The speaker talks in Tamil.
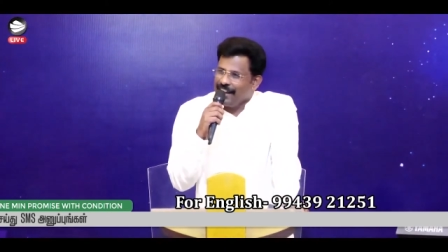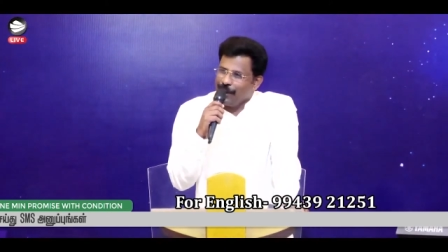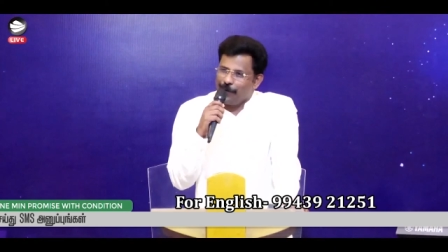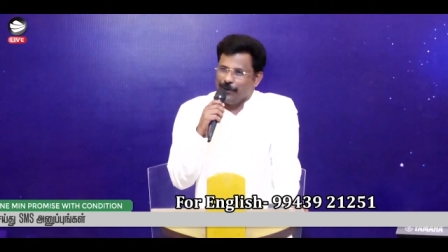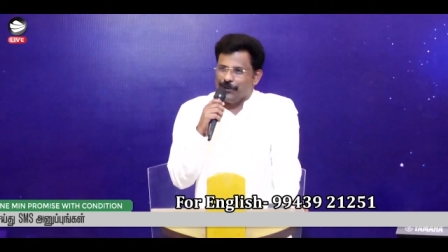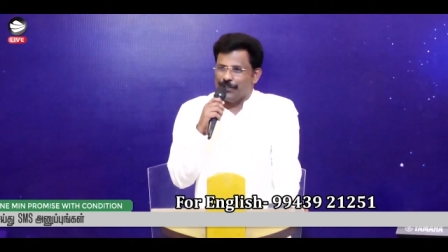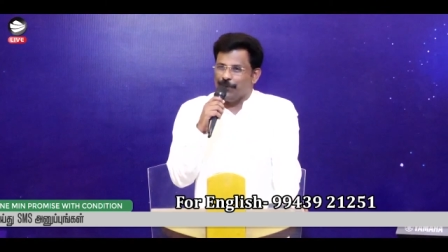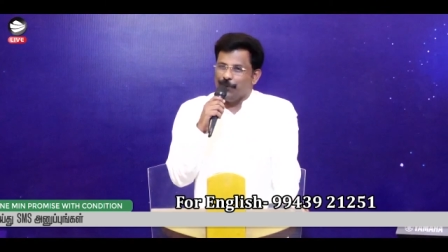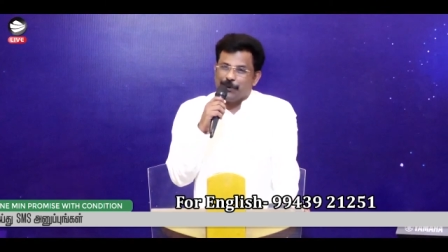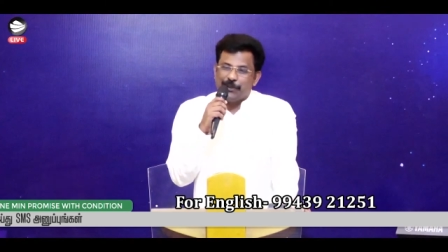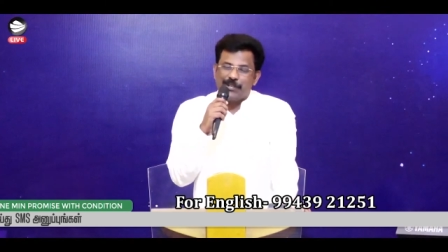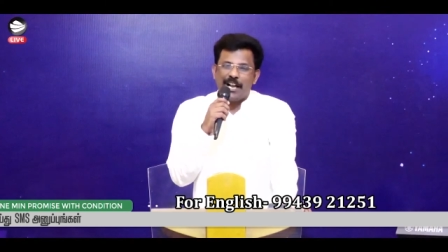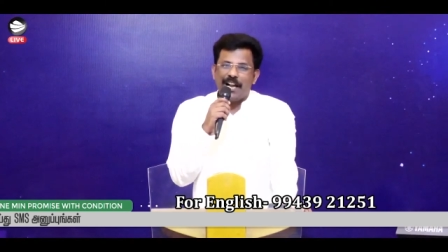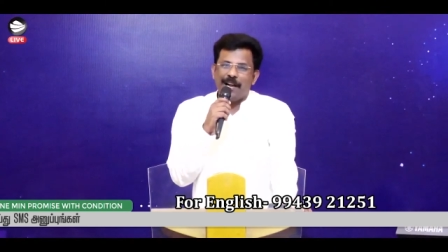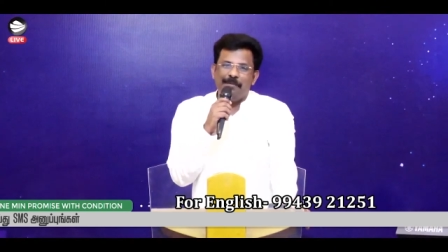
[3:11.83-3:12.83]
நான் கொஞ்சம்
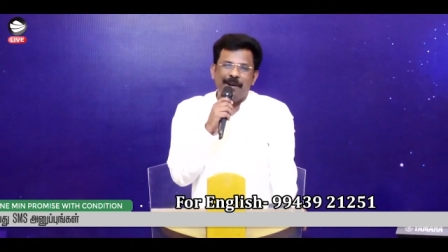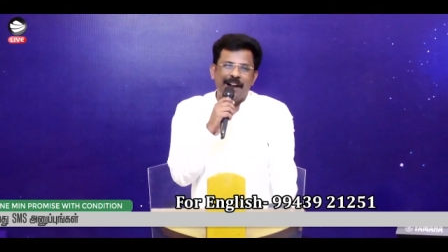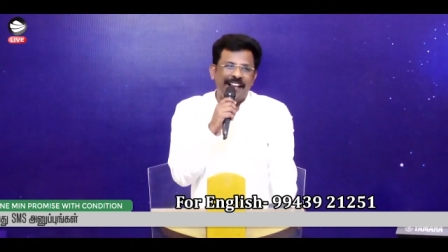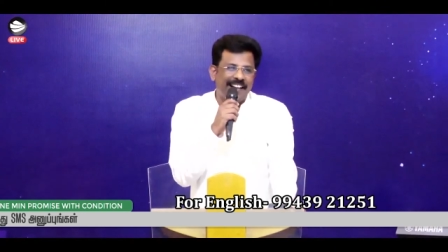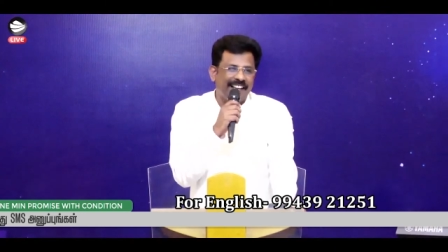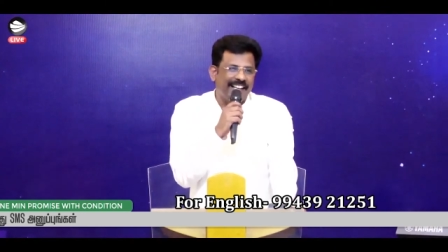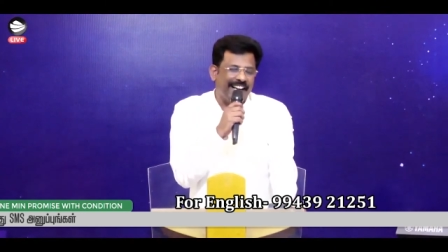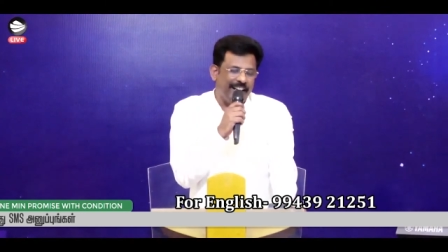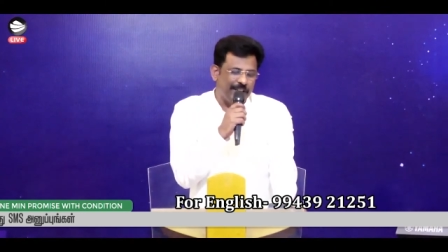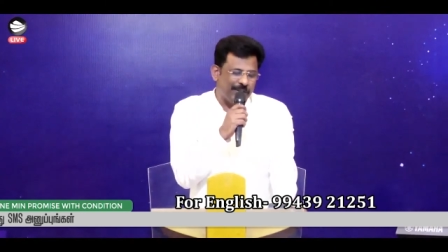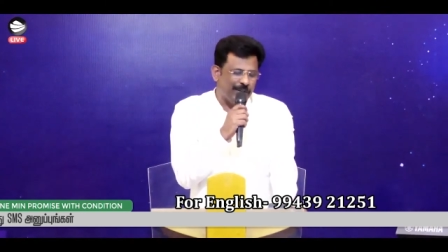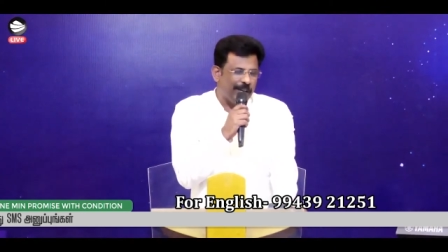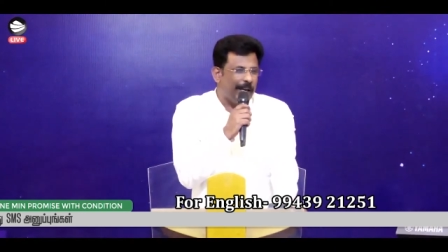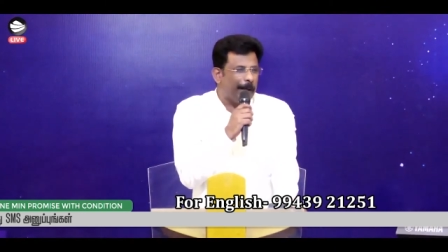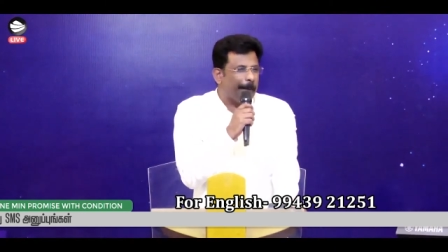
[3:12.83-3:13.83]
உற்சாகமாக இருக்கிறேன்னு
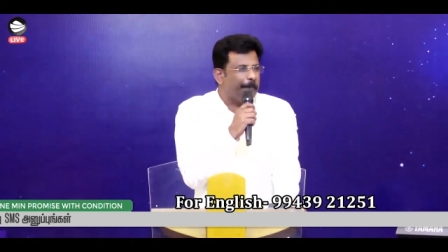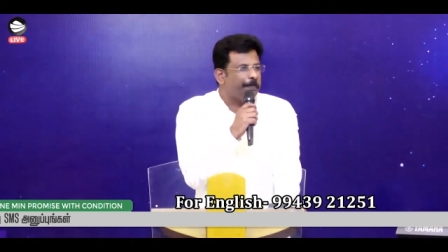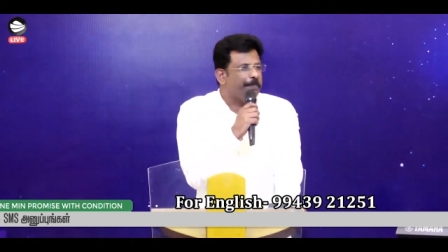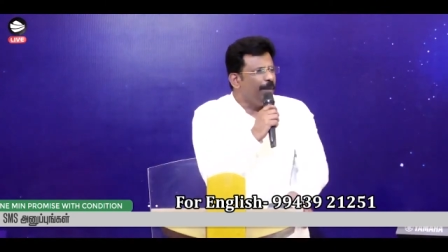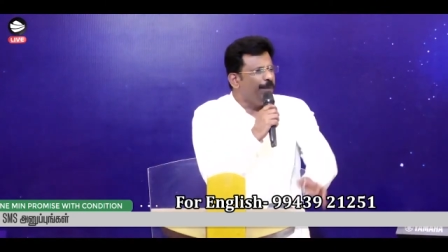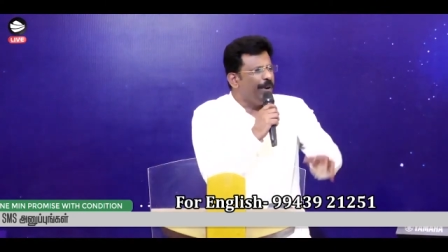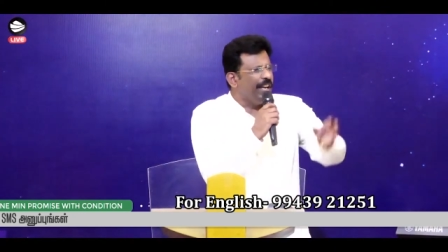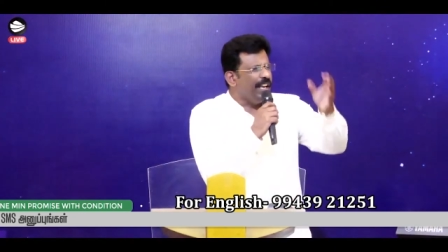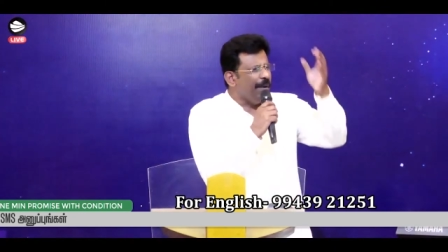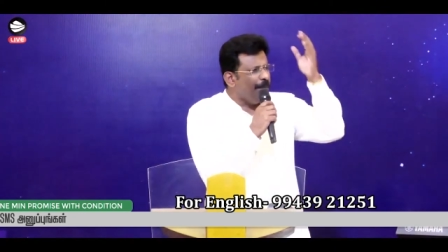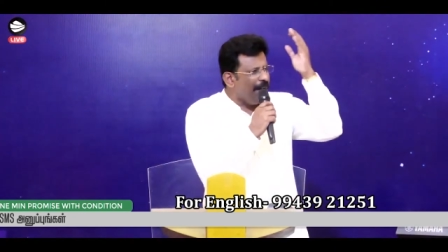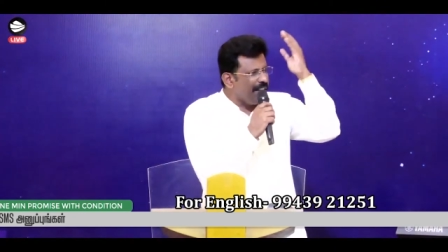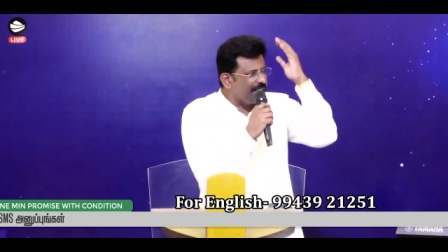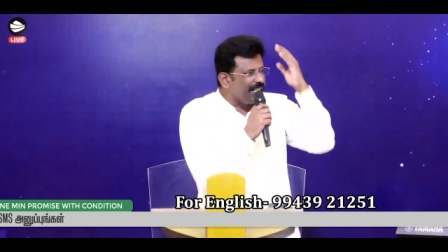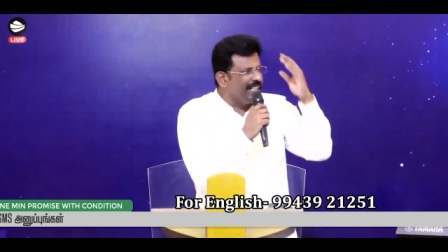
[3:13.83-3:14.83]
சொன்னார் இப்படி
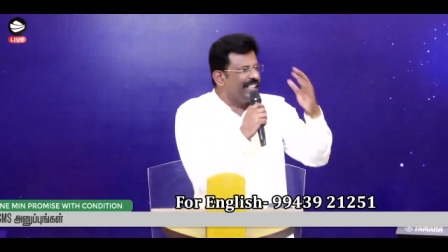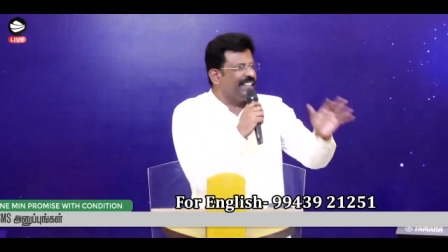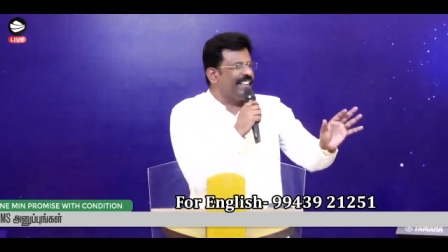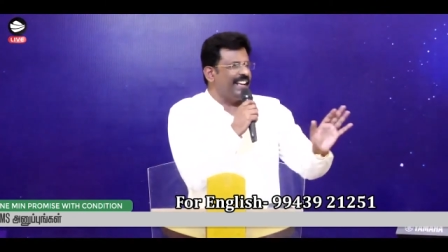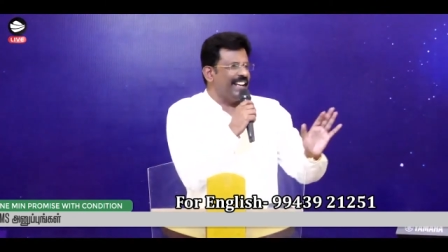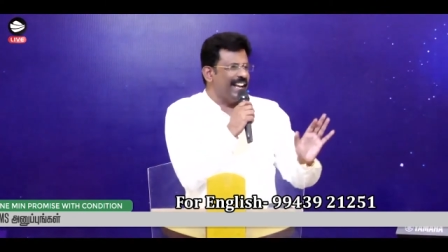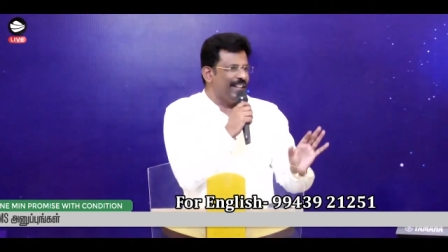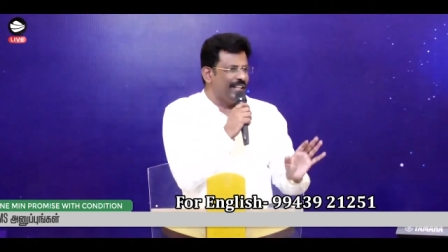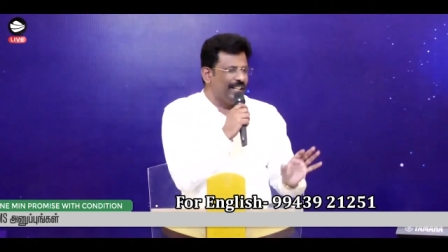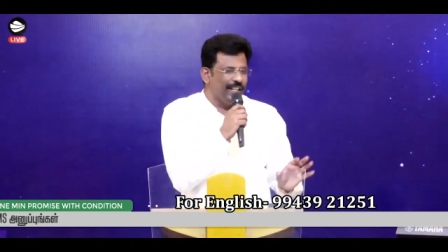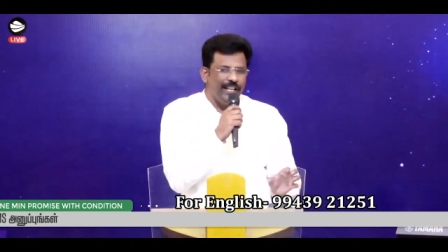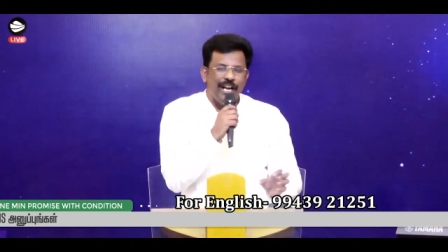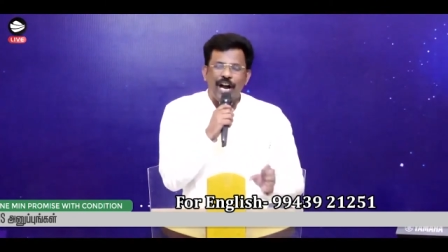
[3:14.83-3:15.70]
மனுஷனுக்கு தெரியாது